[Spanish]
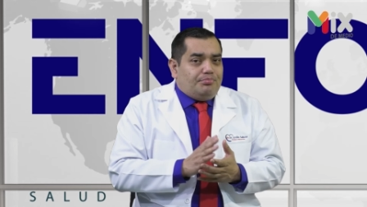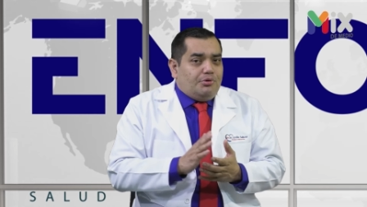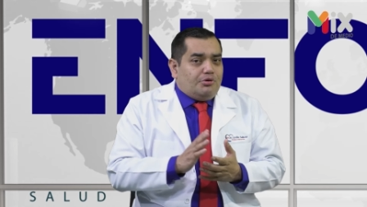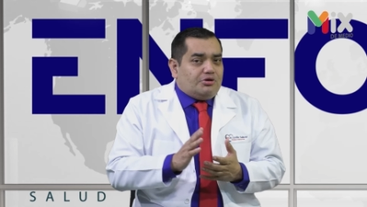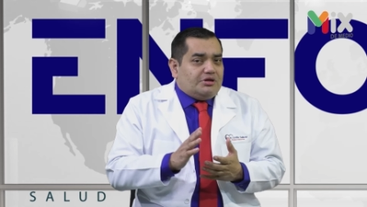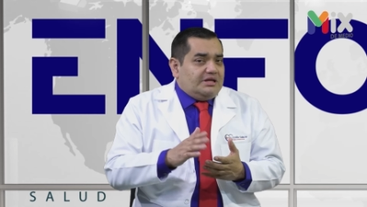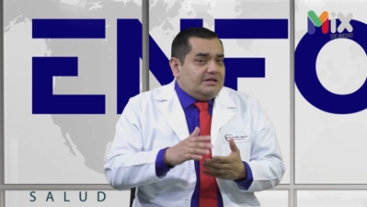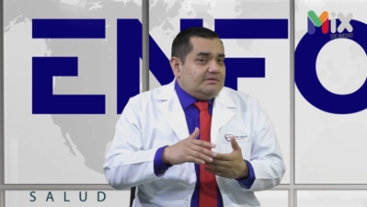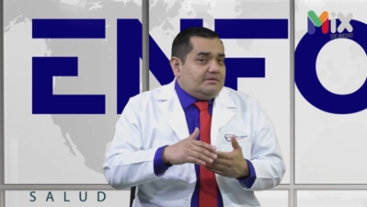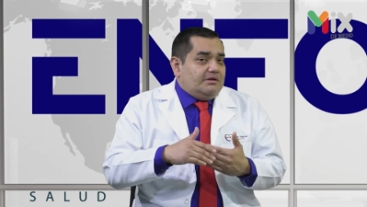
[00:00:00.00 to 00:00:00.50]

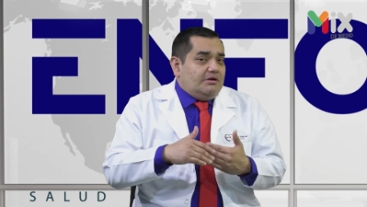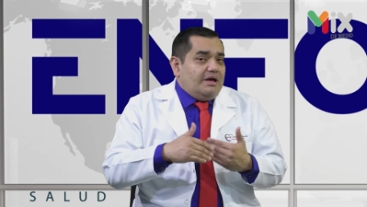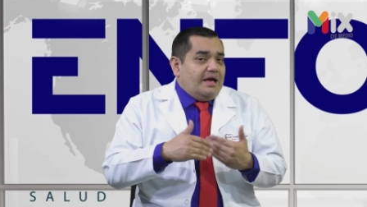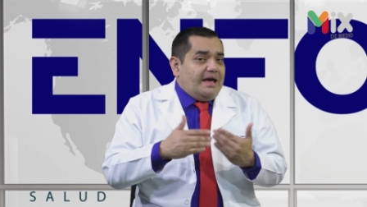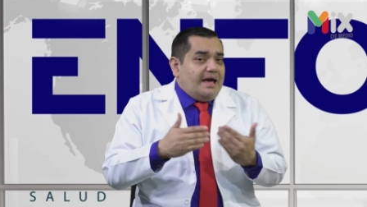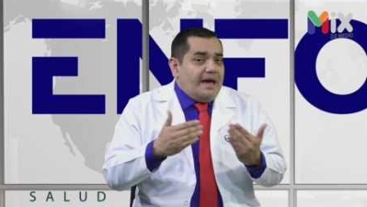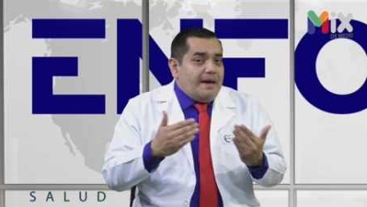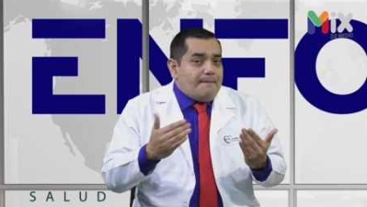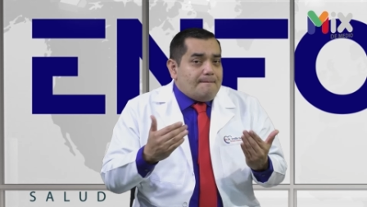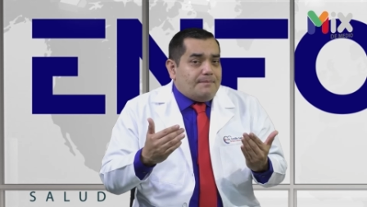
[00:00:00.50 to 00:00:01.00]
por
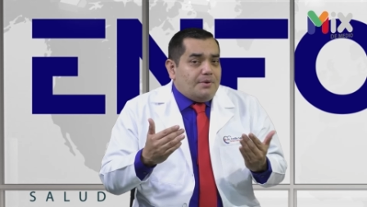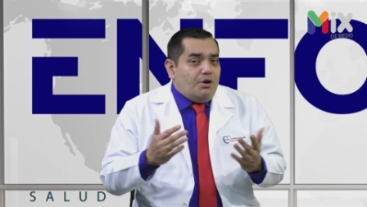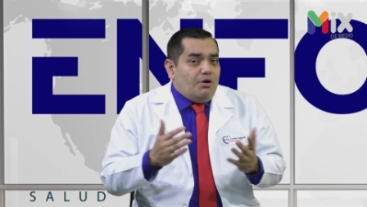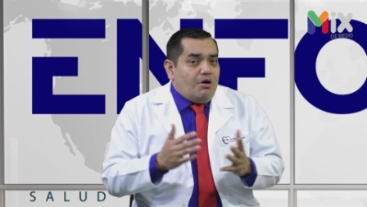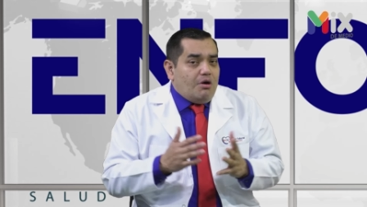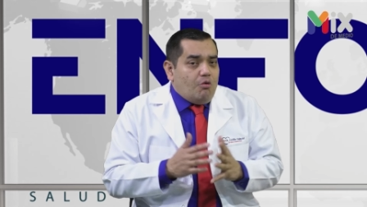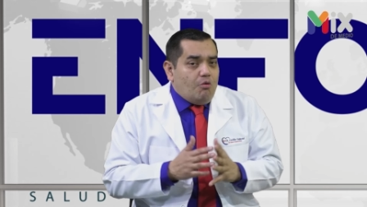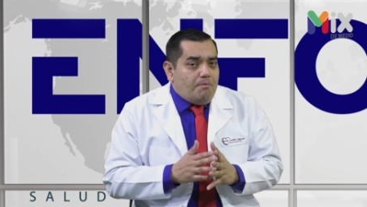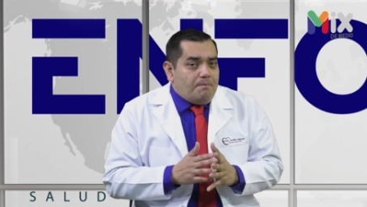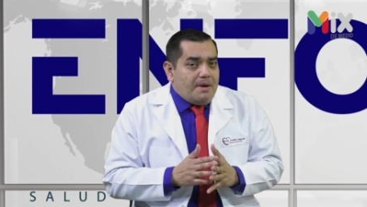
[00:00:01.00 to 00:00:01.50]
ejemplo,
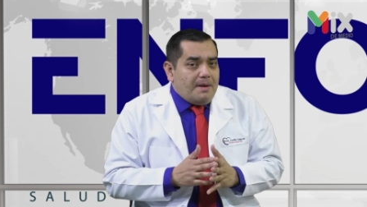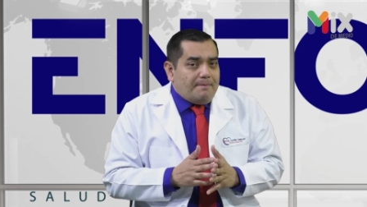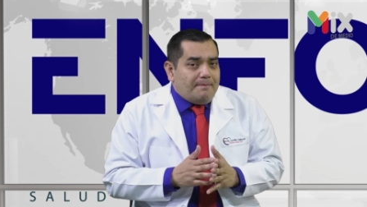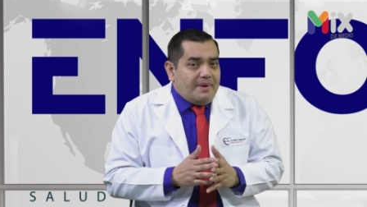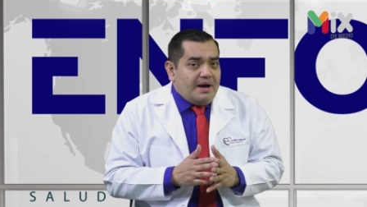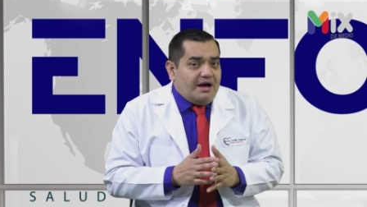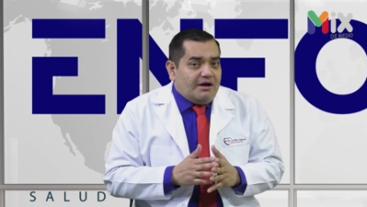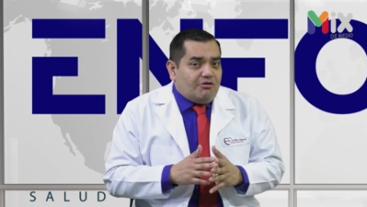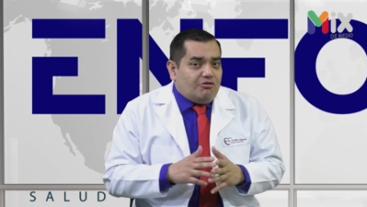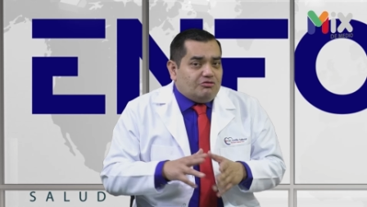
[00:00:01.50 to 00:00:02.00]
a un
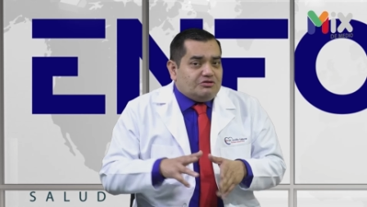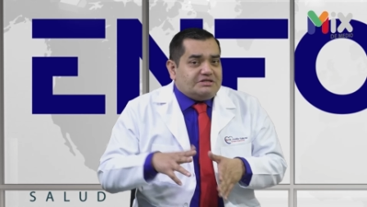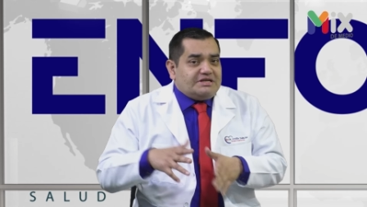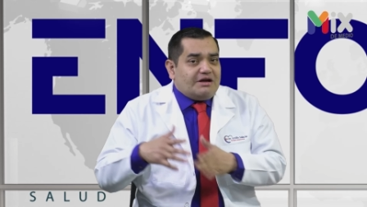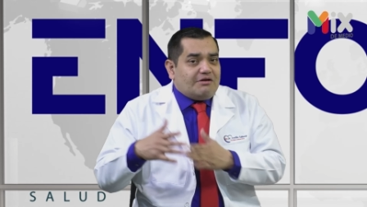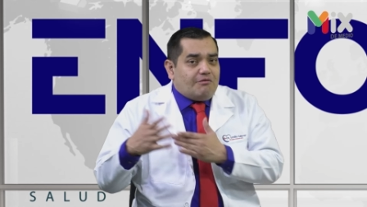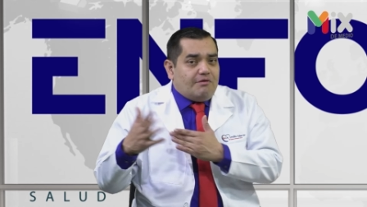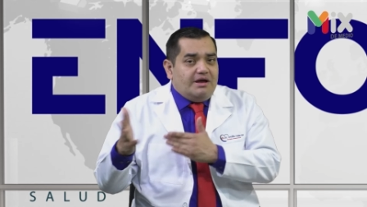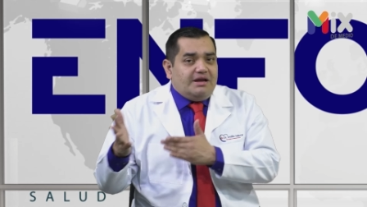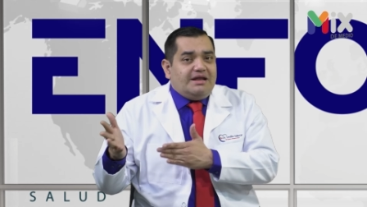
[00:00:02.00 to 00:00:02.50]
papá con
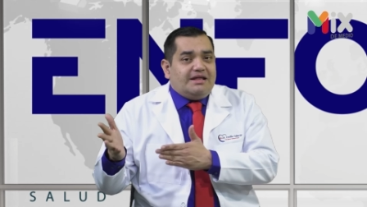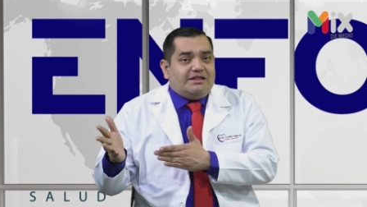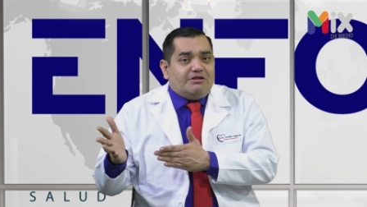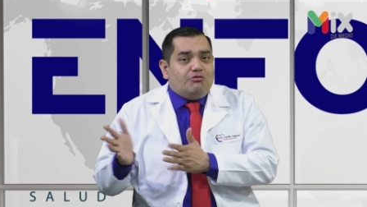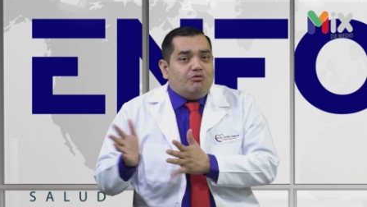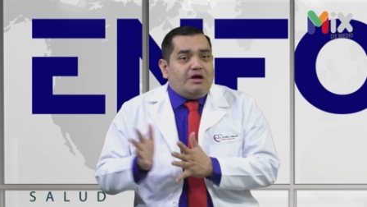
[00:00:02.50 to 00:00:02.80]
secuelas de